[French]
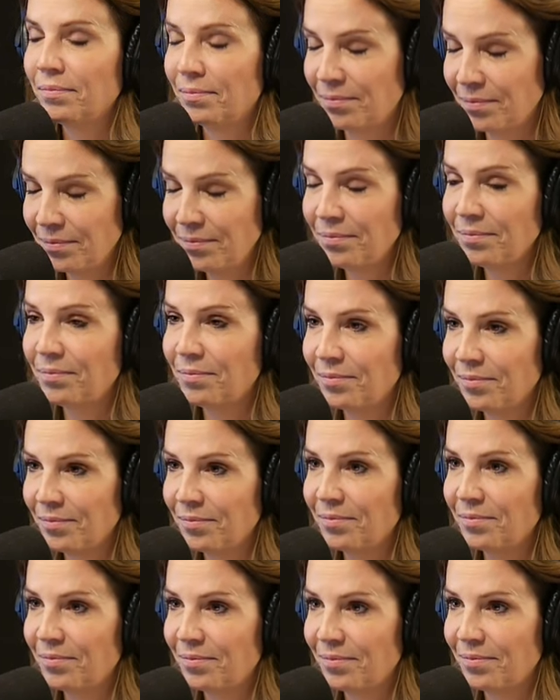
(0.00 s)
Mhm. Tout le
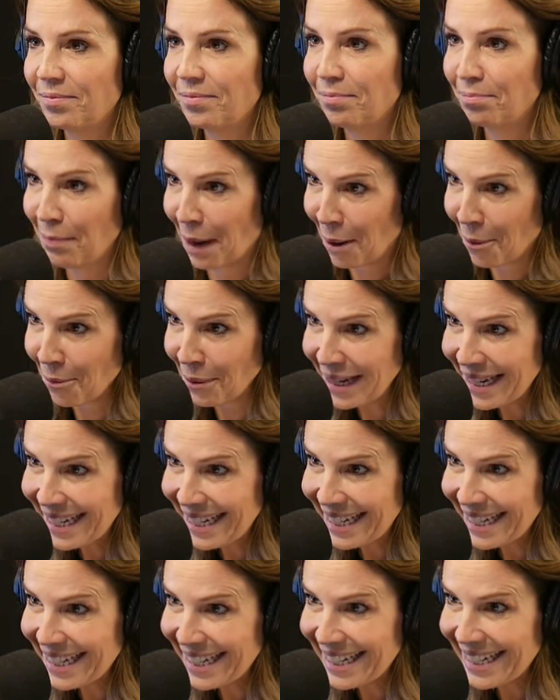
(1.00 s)
monde veut ben oui.
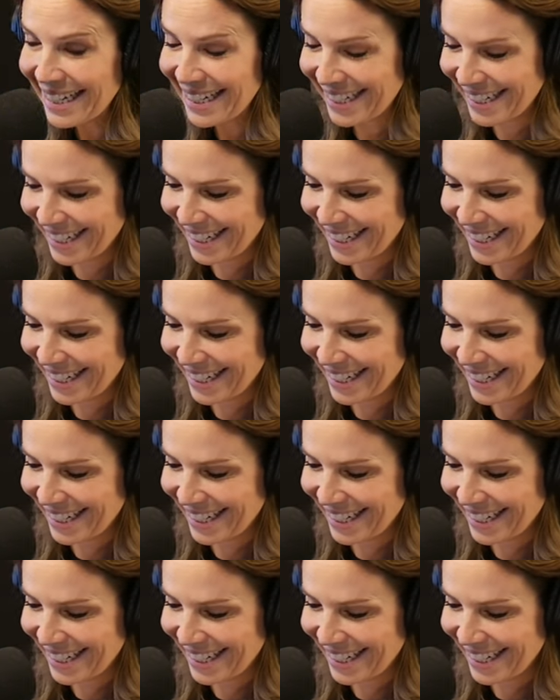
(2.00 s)
être